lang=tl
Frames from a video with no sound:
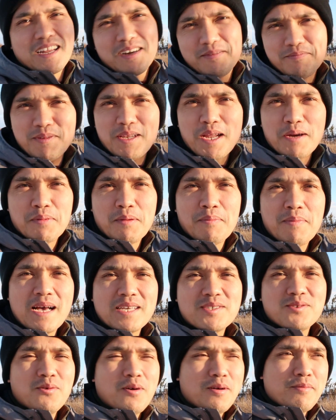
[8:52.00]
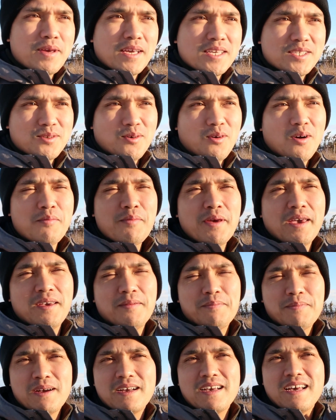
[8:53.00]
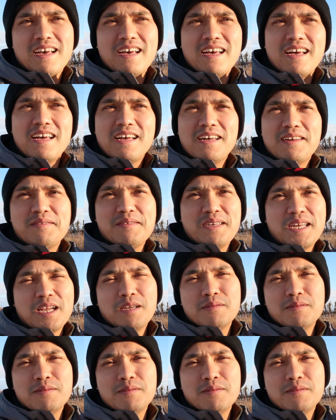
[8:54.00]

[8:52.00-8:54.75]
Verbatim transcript: talagang pinapapasok kami so kami pagka ah,